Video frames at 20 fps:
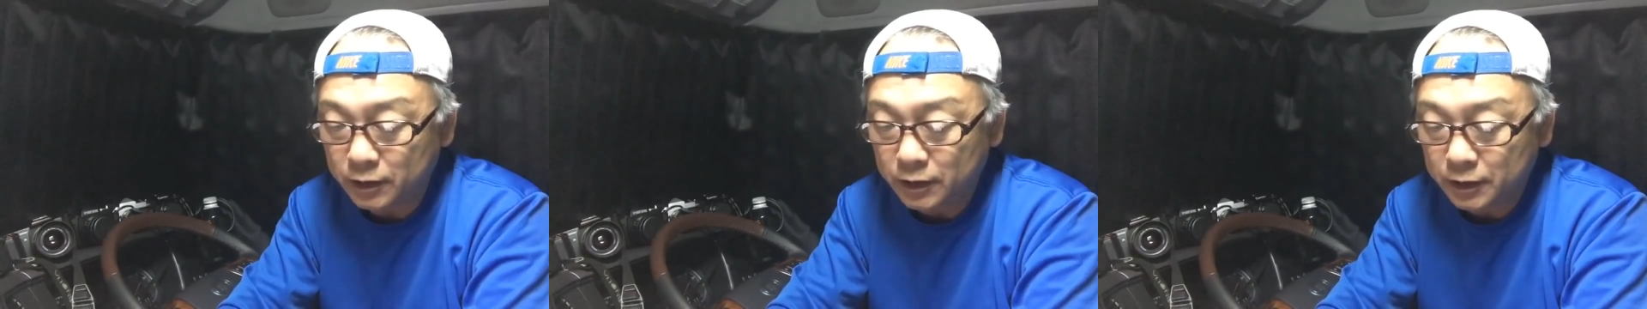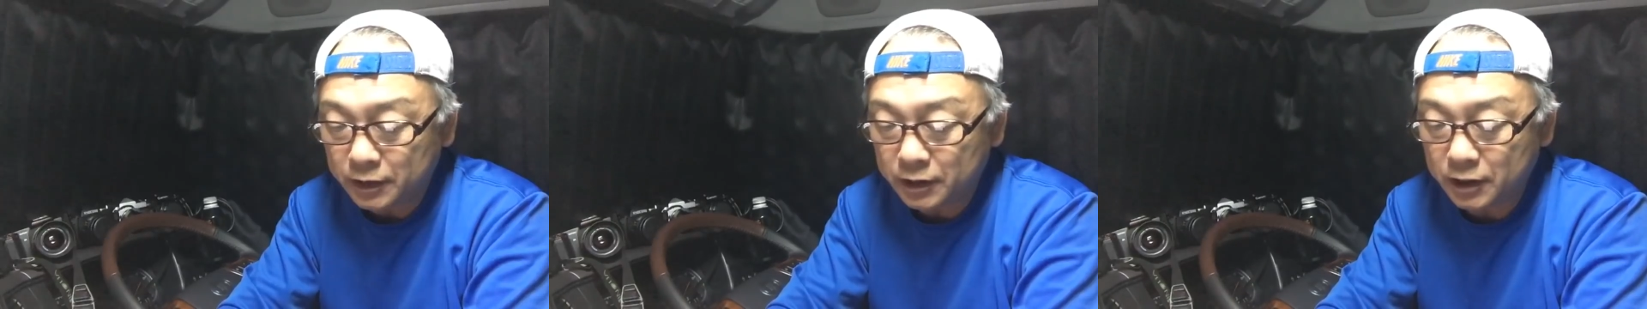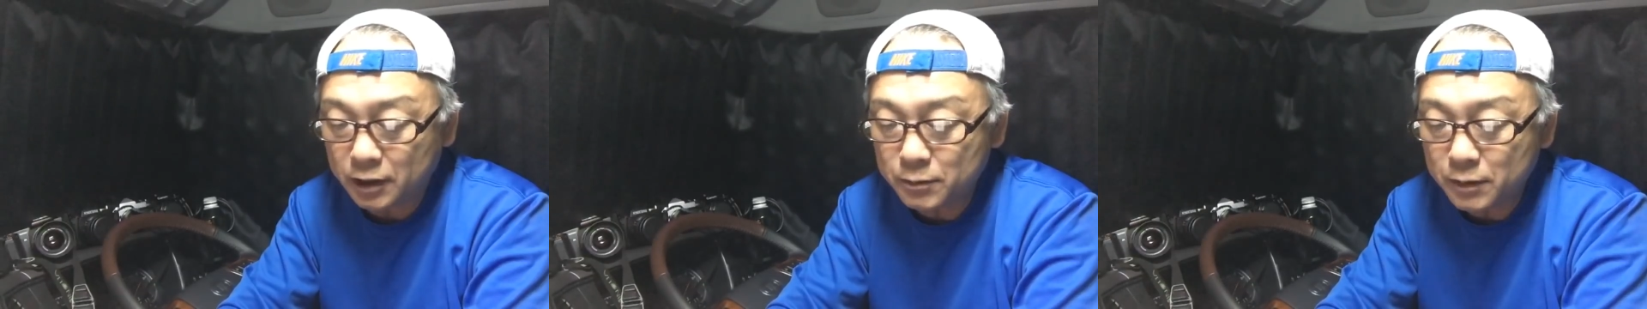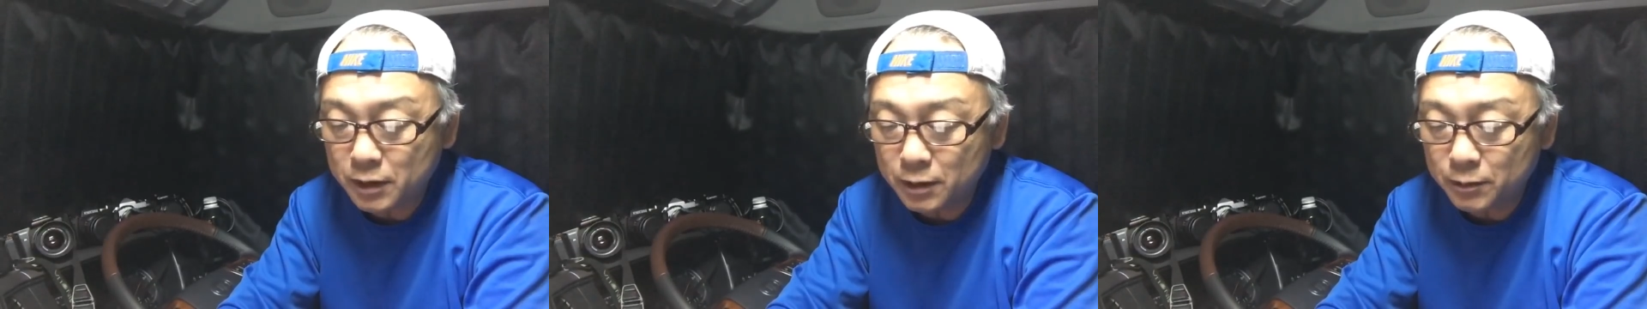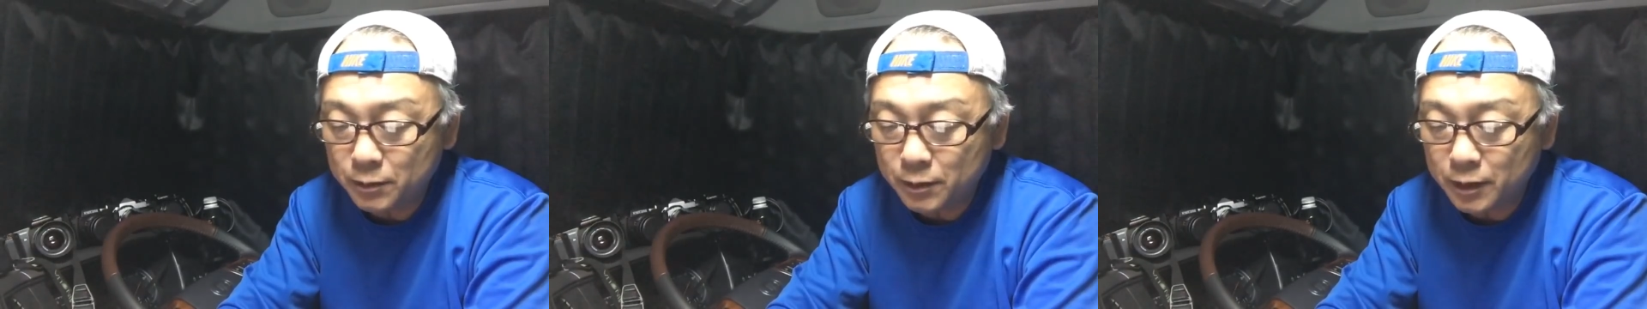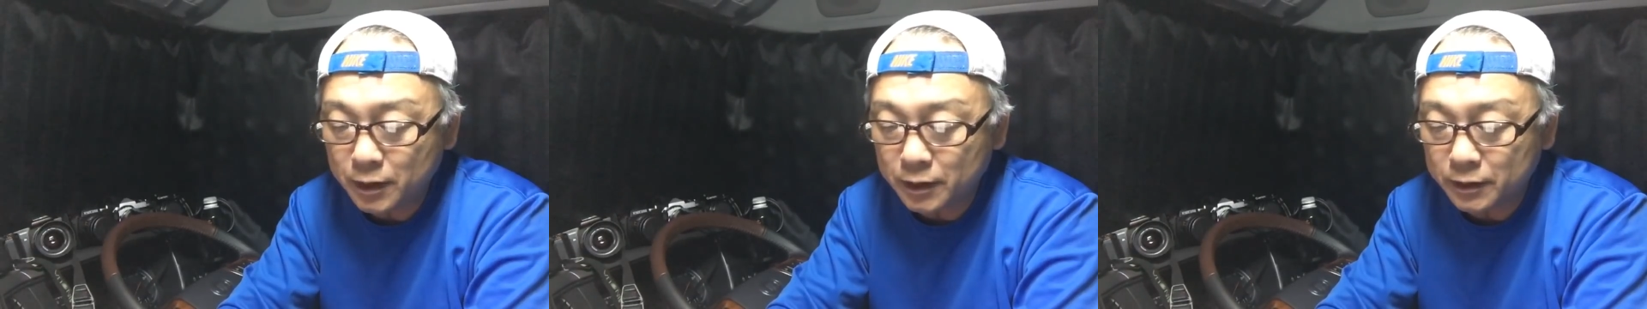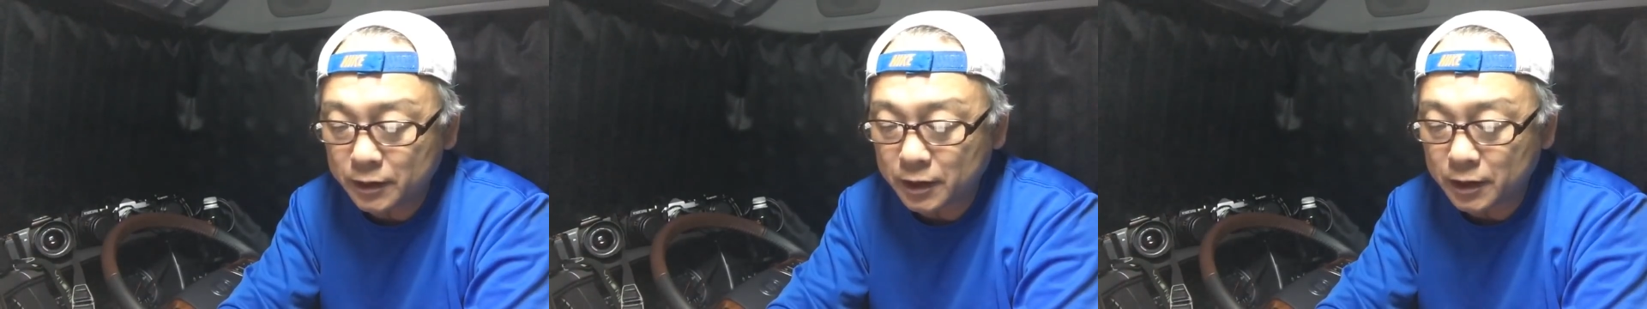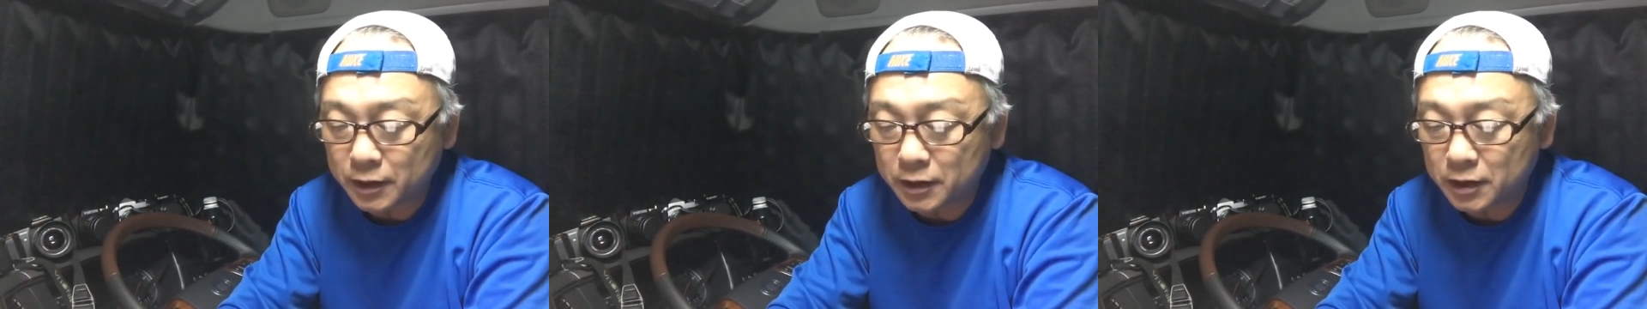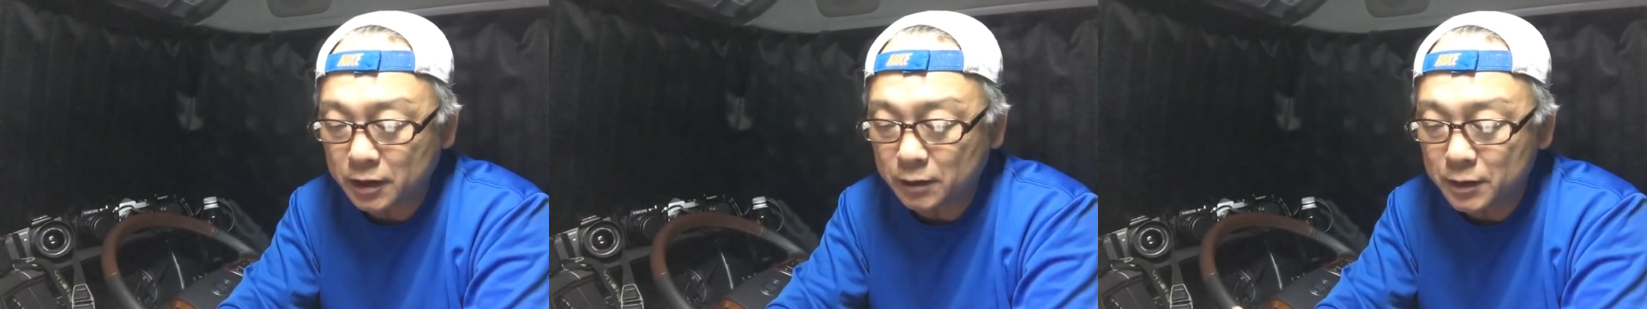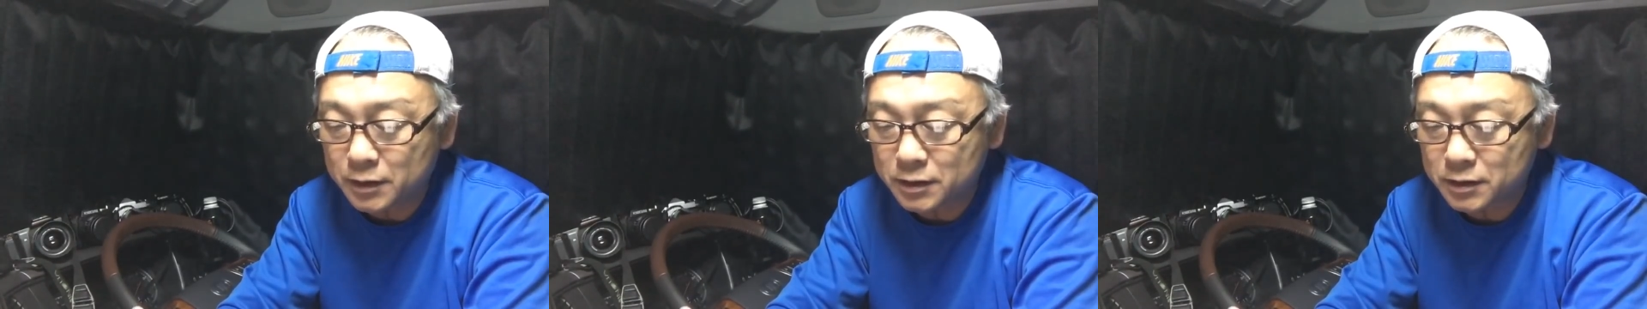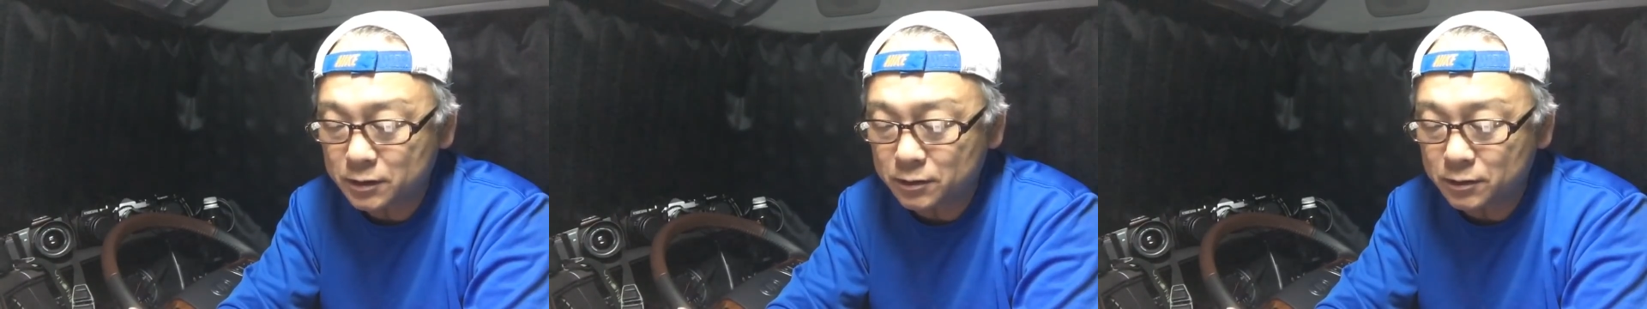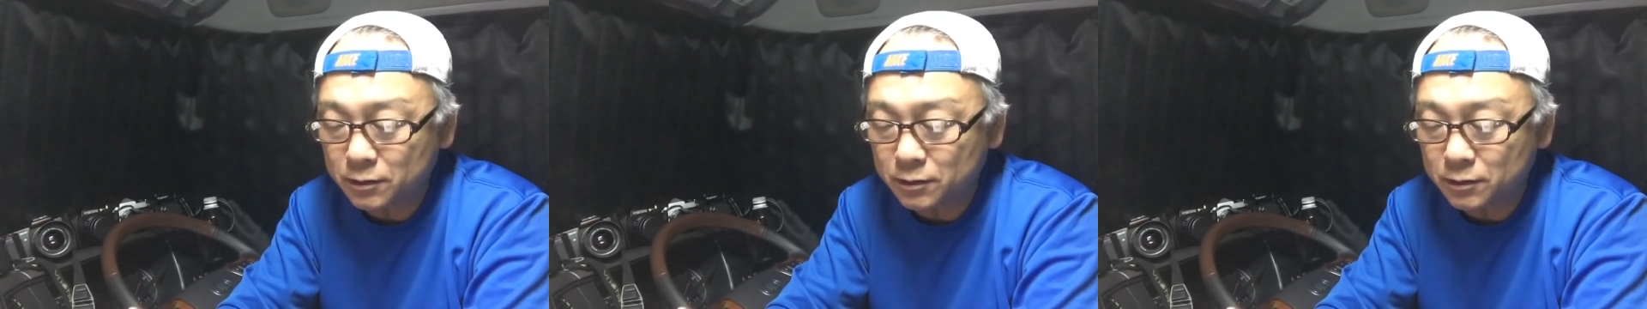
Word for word: 2枚目がね、秘密